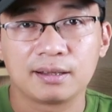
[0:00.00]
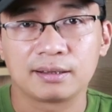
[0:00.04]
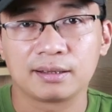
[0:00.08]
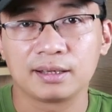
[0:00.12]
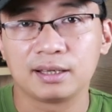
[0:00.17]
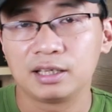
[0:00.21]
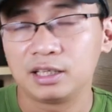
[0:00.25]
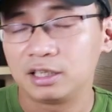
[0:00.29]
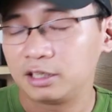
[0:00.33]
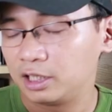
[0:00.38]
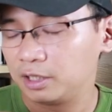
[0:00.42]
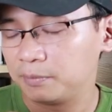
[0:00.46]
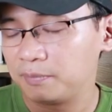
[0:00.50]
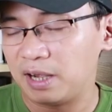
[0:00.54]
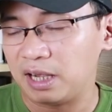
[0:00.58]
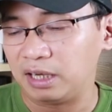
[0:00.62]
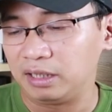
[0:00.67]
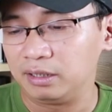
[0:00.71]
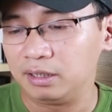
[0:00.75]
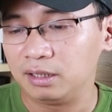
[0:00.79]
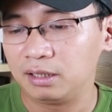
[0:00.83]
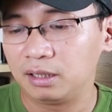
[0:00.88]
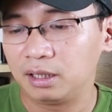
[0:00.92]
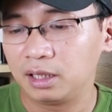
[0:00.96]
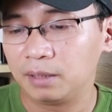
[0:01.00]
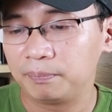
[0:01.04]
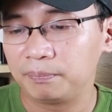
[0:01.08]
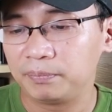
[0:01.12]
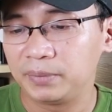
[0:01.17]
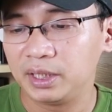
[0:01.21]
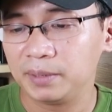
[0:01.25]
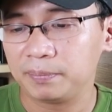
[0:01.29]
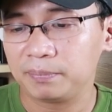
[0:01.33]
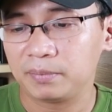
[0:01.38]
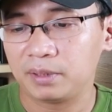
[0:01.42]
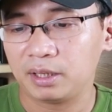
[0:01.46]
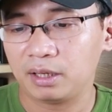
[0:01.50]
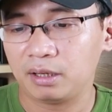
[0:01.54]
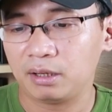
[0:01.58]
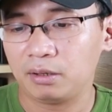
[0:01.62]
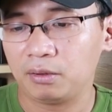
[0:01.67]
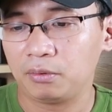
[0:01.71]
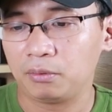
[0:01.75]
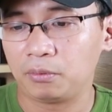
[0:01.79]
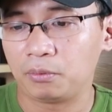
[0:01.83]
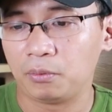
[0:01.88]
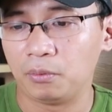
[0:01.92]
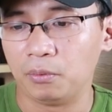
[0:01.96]
Đây là cái bản nâng cấp tiếp
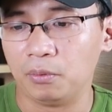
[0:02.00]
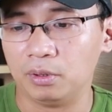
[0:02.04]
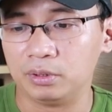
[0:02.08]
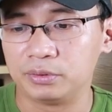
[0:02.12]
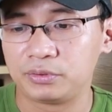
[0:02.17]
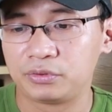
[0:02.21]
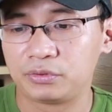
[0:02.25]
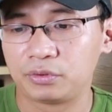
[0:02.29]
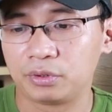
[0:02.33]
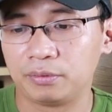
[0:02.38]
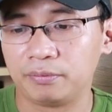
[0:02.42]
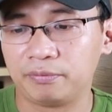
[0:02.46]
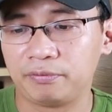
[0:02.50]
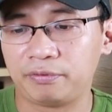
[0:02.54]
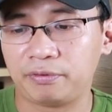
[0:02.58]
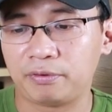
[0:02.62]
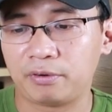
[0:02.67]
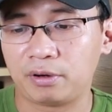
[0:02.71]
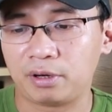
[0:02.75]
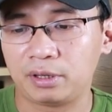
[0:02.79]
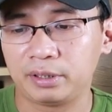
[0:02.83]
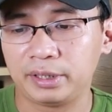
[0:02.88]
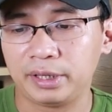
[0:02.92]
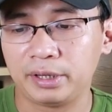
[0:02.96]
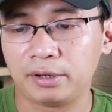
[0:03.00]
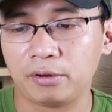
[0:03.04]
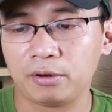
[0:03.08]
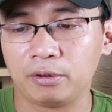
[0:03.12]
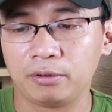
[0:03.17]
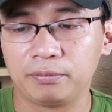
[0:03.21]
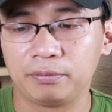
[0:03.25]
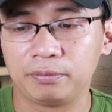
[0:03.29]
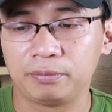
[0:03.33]
theo của Tom Ford